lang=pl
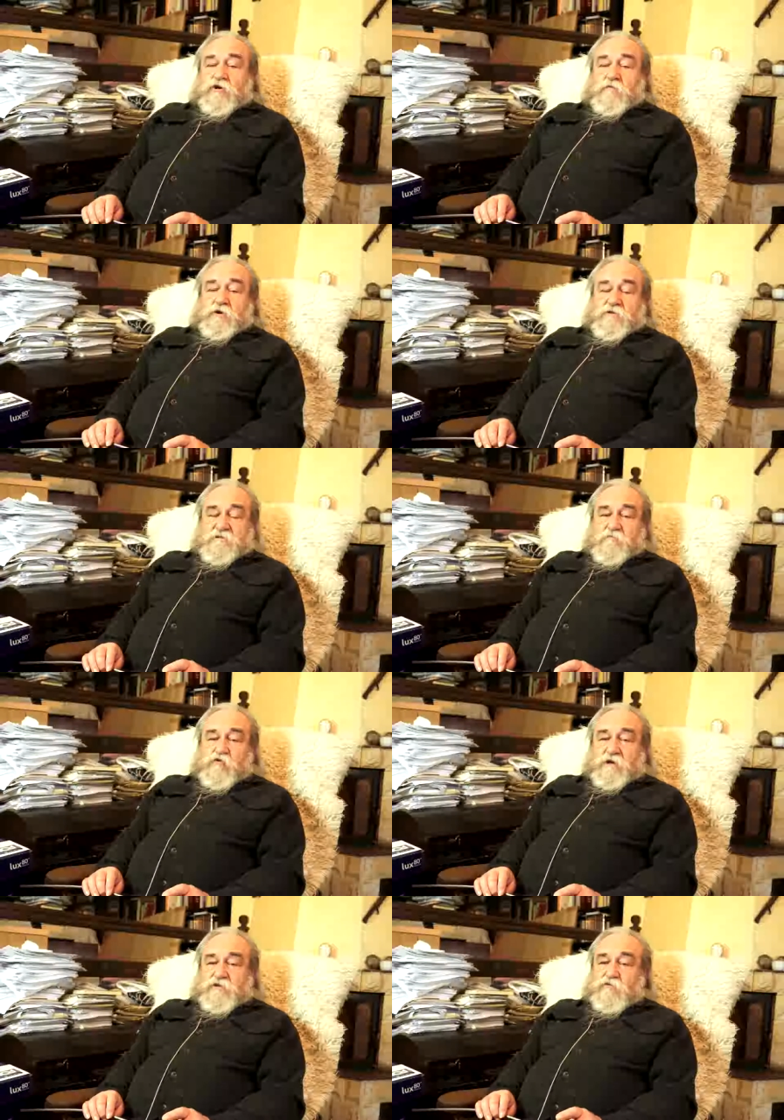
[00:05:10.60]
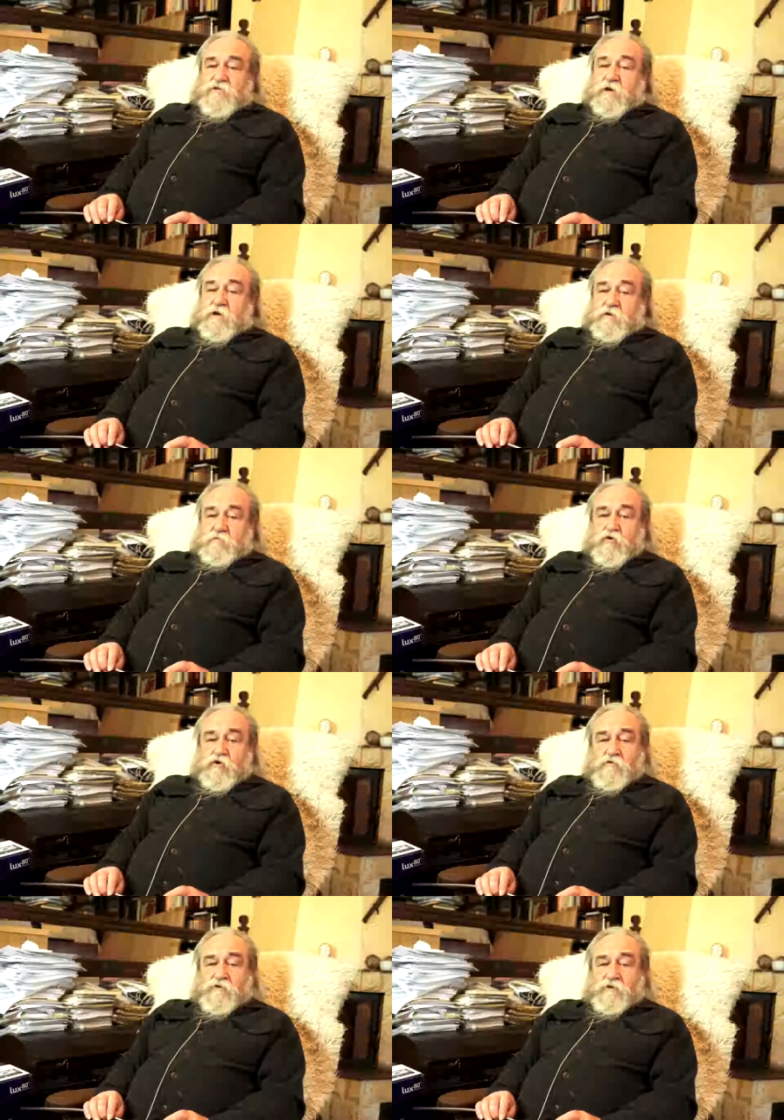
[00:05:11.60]
im zapłacił za
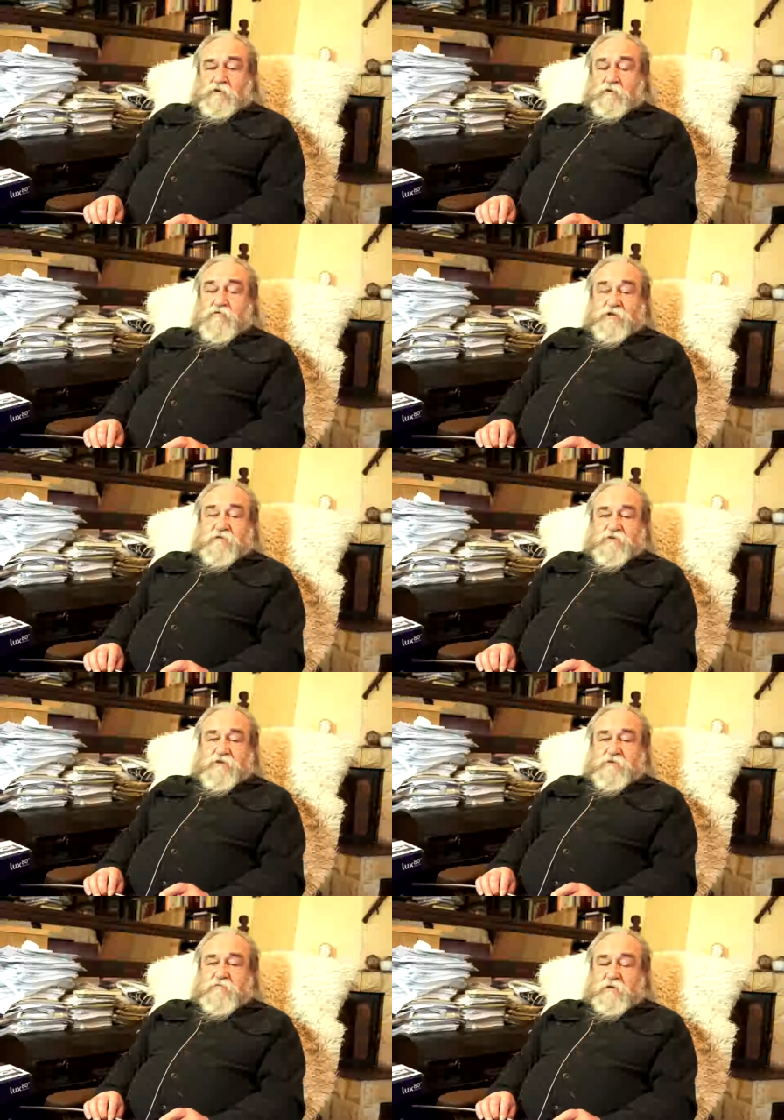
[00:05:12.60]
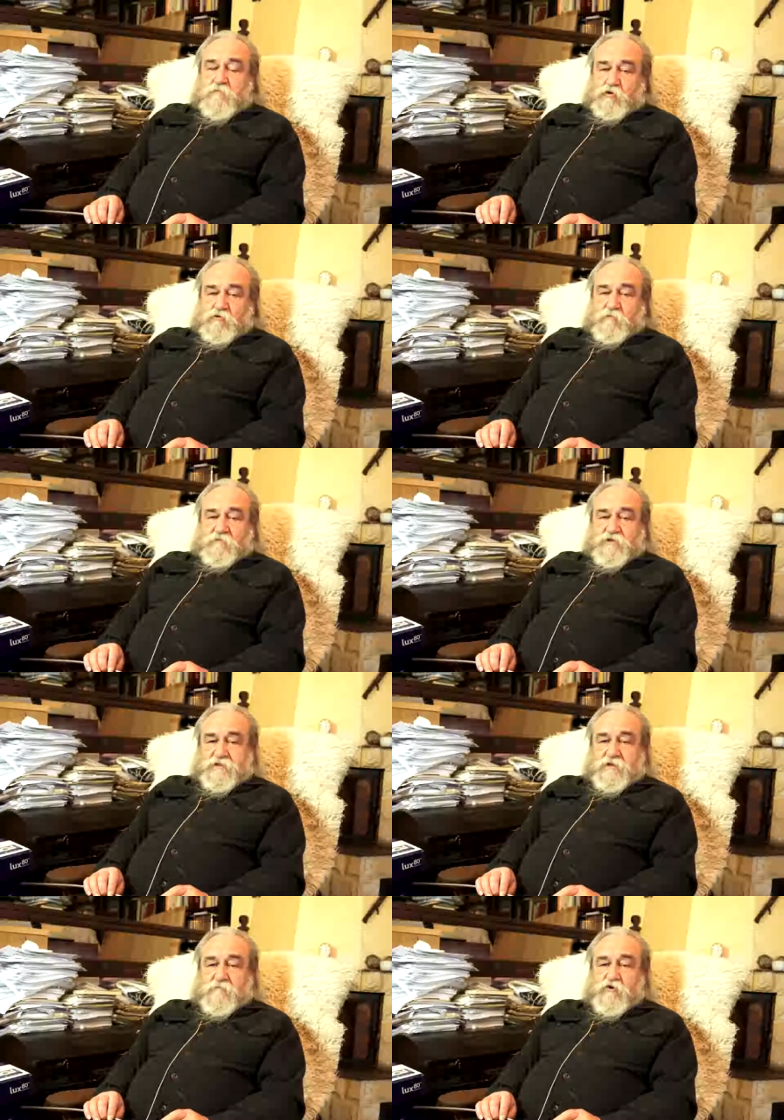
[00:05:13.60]
broń i przede wszystkim za proch, bo
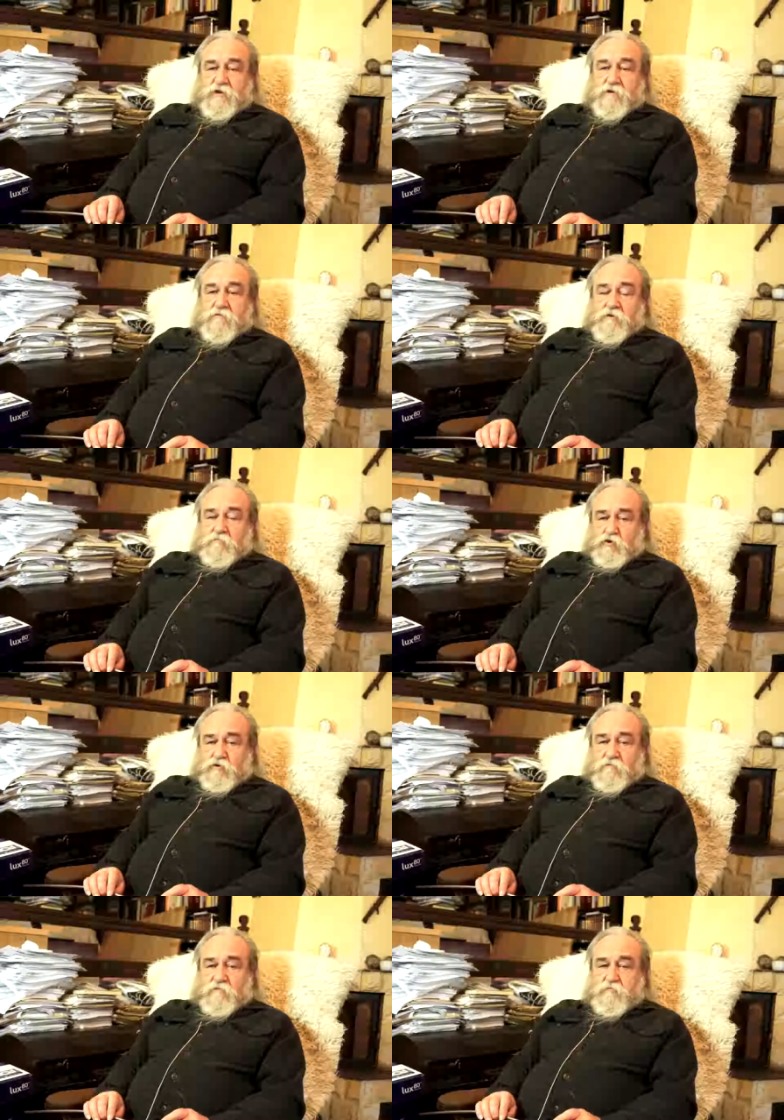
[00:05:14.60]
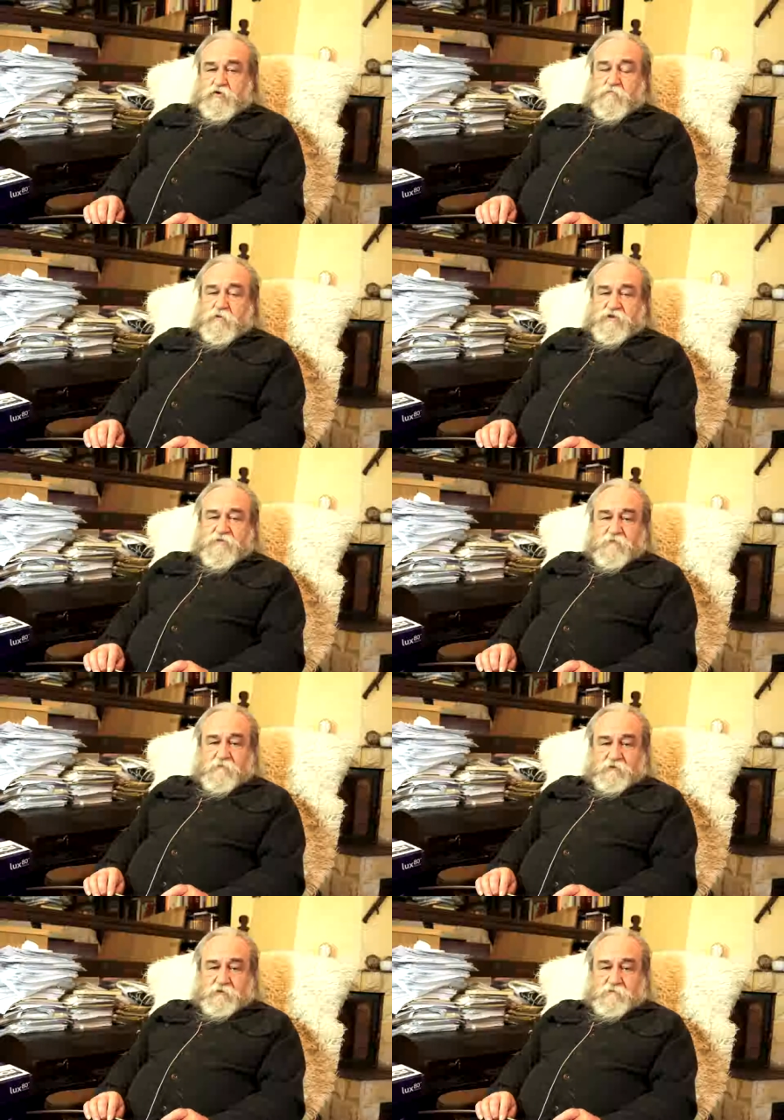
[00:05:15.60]
wszystkie młyny prochowe były
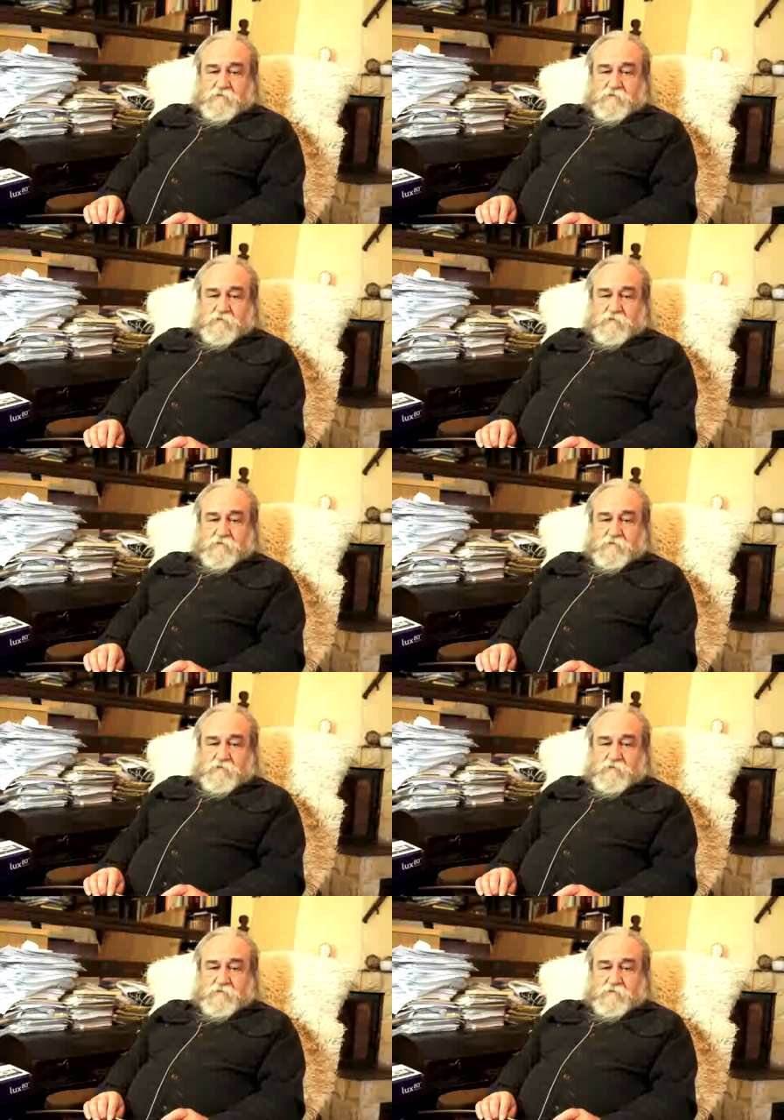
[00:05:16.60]
państwowe.